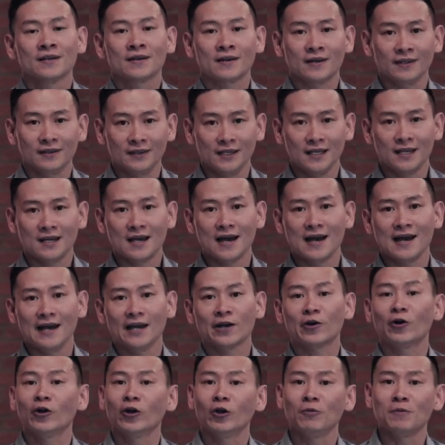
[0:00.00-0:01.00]
Ketika
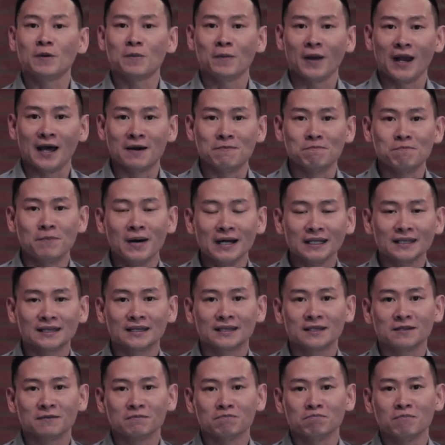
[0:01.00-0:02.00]
ekonomi
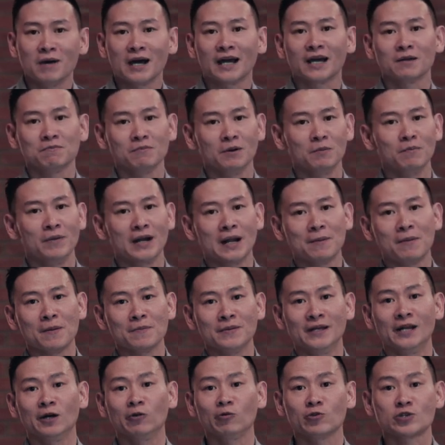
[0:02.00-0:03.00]
melambat, bahkan beberapa
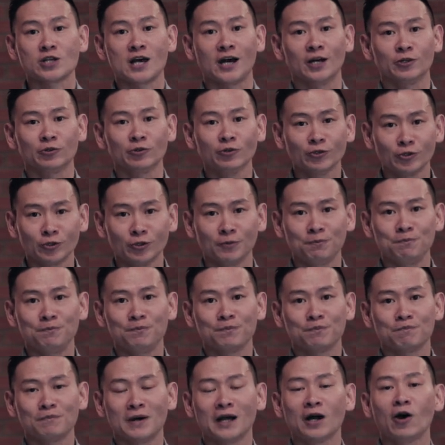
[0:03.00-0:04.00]
bidang usaha tutup,
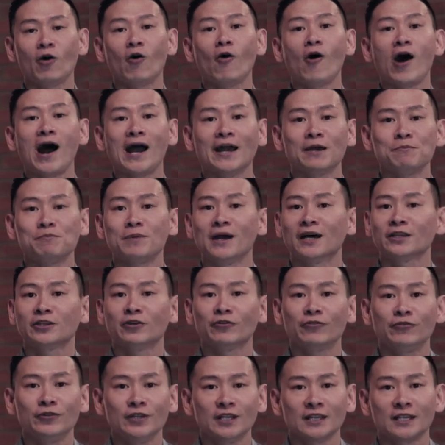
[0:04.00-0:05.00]
maka OIP atau
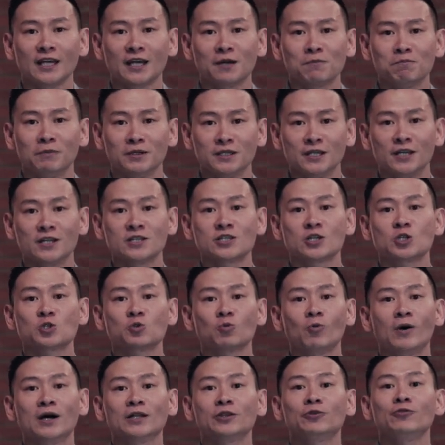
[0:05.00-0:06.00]
FinTech menjadi
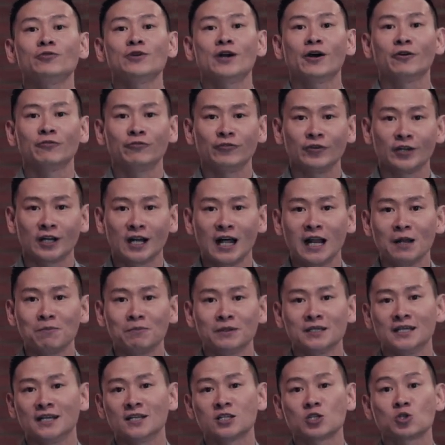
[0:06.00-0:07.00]
sesuatu yang viral,
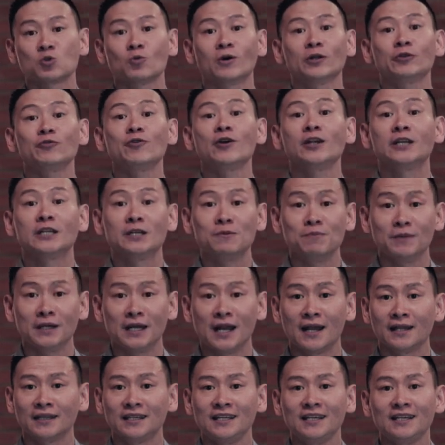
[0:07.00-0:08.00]
menjadi sesuatu yang
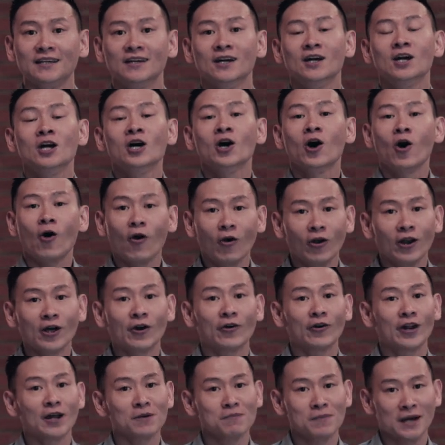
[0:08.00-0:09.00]
diminati oleh
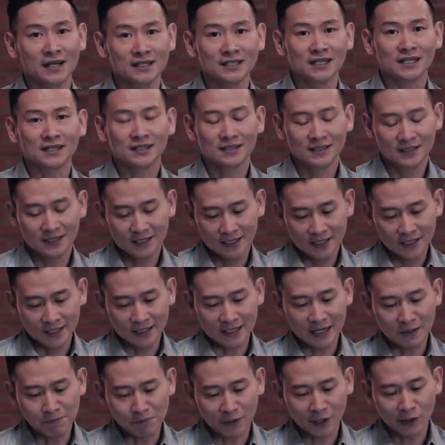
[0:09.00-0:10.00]
orang banyak.
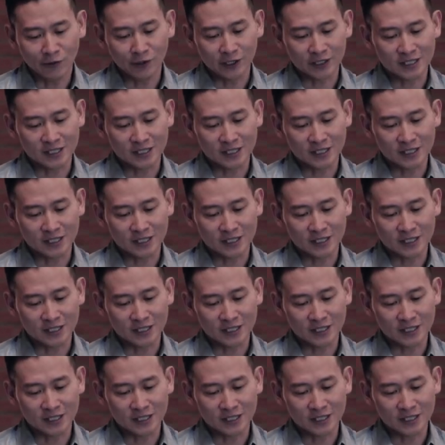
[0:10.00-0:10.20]
Dan perlu